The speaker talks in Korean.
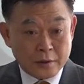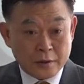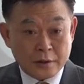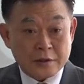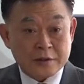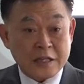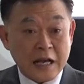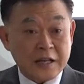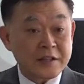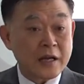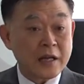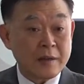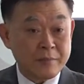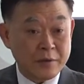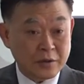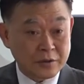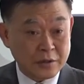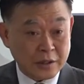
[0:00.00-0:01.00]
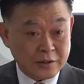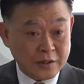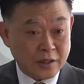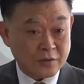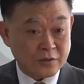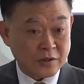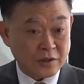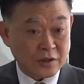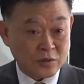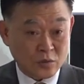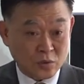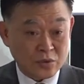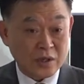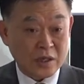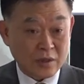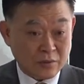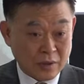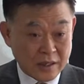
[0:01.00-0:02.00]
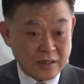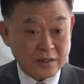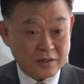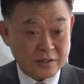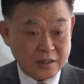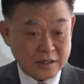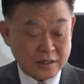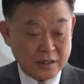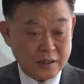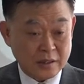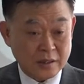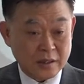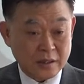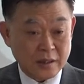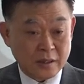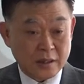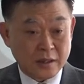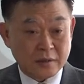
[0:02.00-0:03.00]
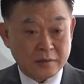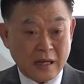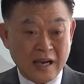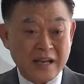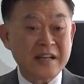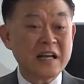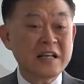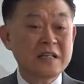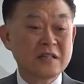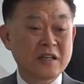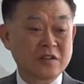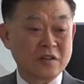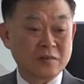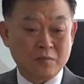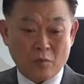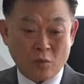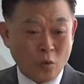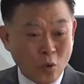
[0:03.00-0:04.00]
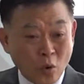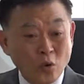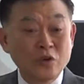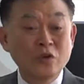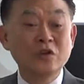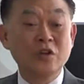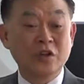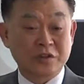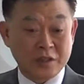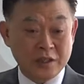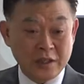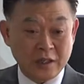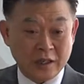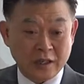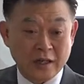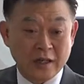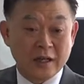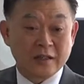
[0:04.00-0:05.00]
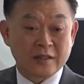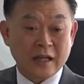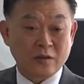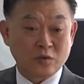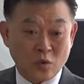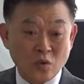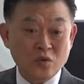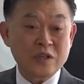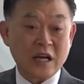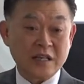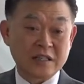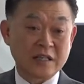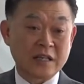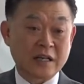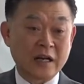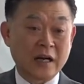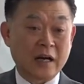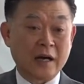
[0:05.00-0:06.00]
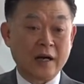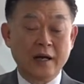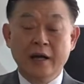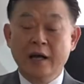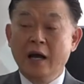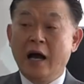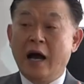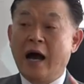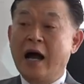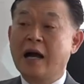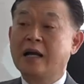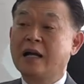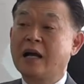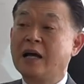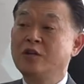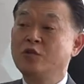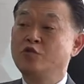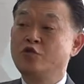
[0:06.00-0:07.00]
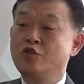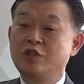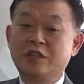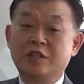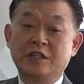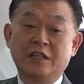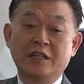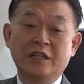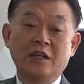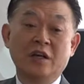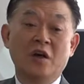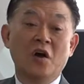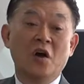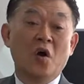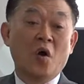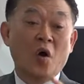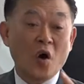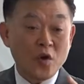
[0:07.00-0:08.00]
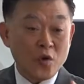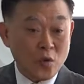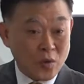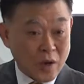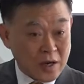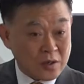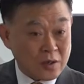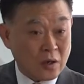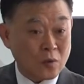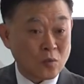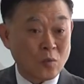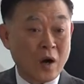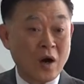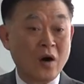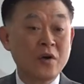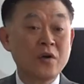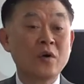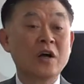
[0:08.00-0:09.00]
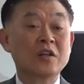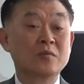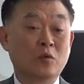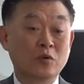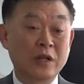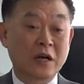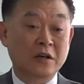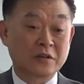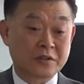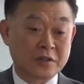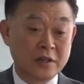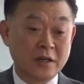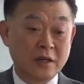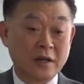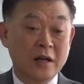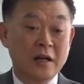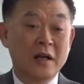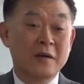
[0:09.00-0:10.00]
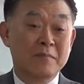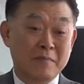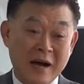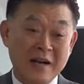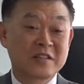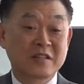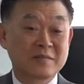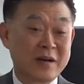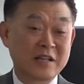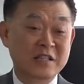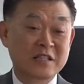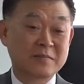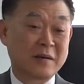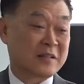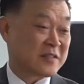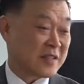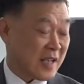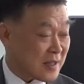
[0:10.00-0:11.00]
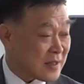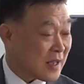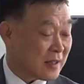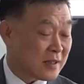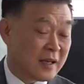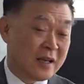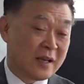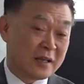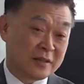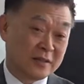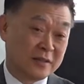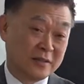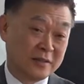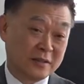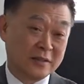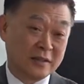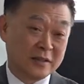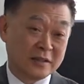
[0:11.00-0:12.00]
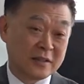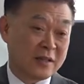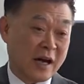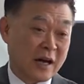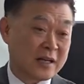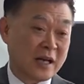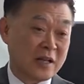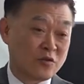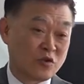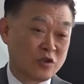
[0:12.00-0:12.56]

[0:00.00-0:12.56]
사단의 명령에 따라서 이게 도전하고 하는 것이지. 하나님께서는 모든 것을 다 통제하시니까 악한 귀신이 허용할 것과 허용하지 못할 것을 말씀하시지만 사단 그, 그 악한